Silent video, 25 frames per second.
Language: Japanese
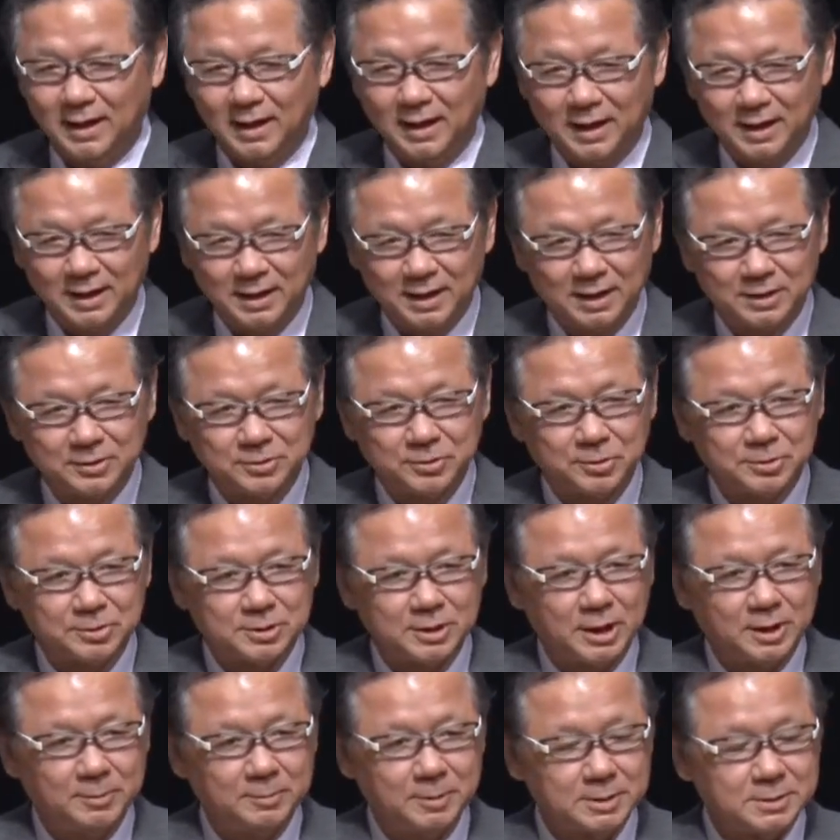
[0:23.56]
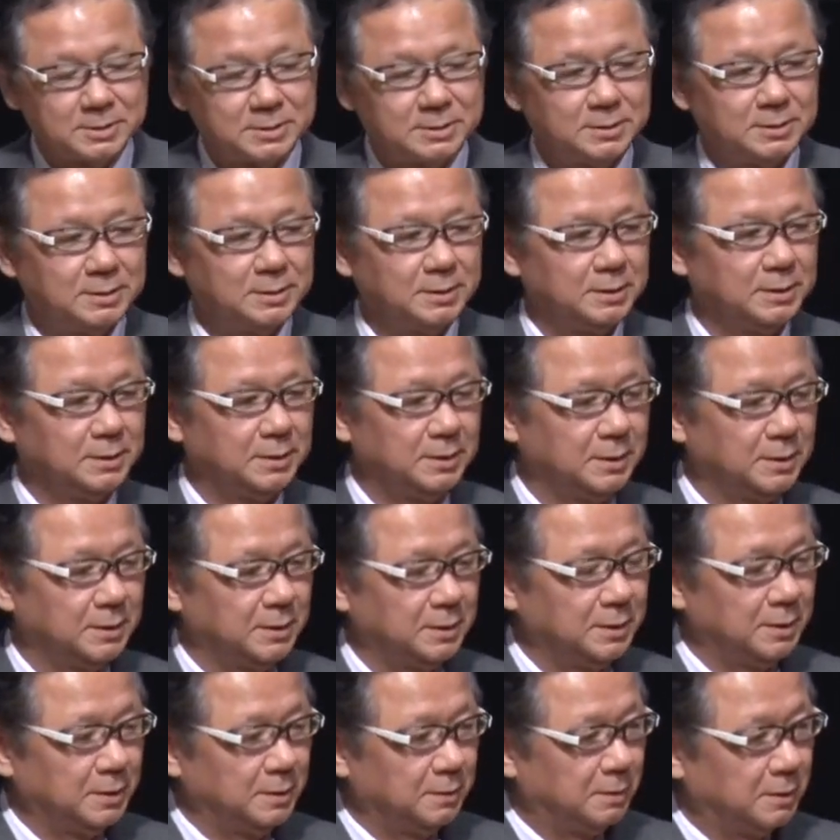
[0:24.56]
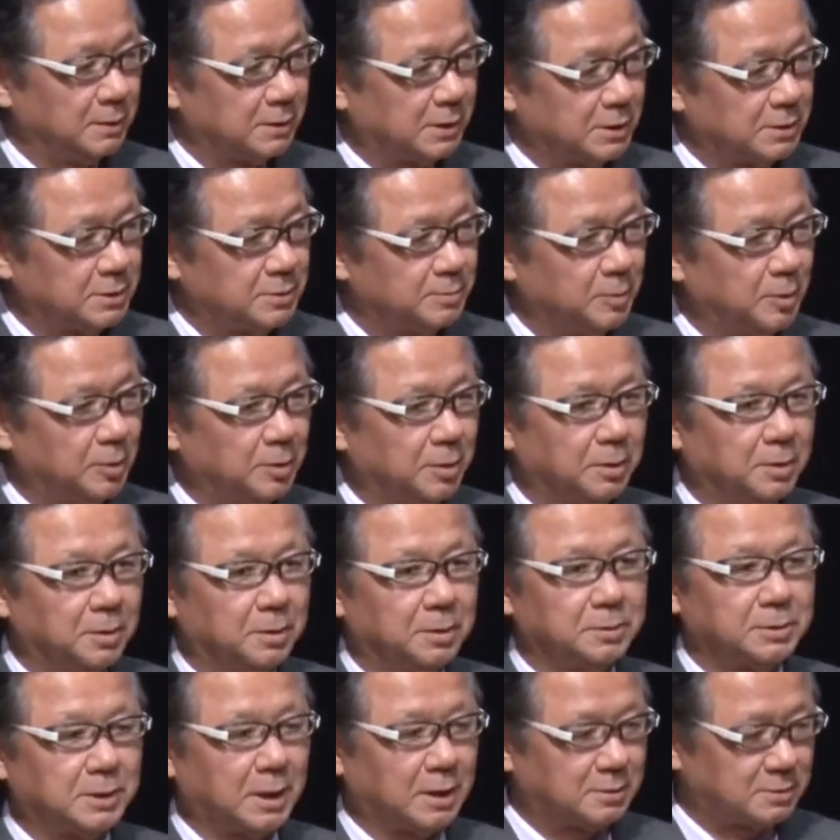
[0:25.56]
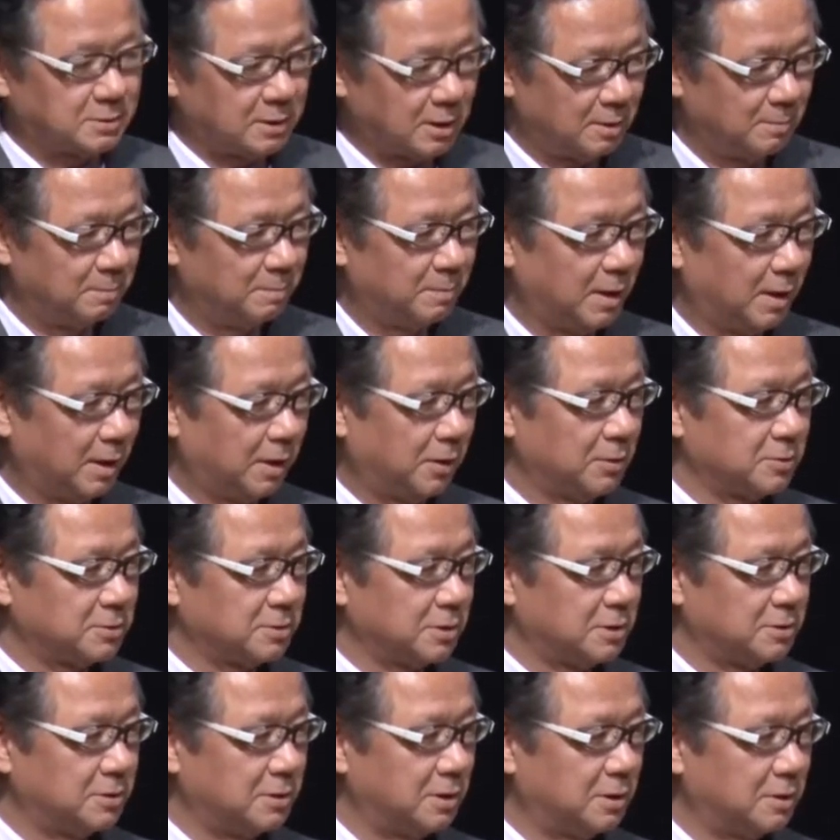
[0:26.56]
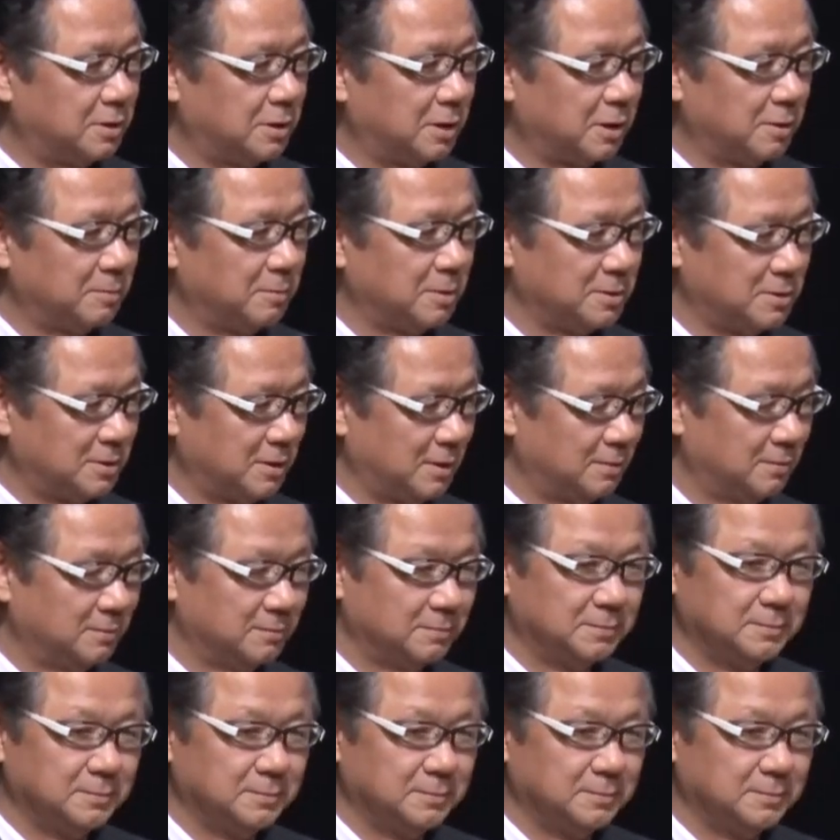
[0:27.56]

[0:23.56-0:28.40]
ありがとうございます私もたくさん勉強させていただきました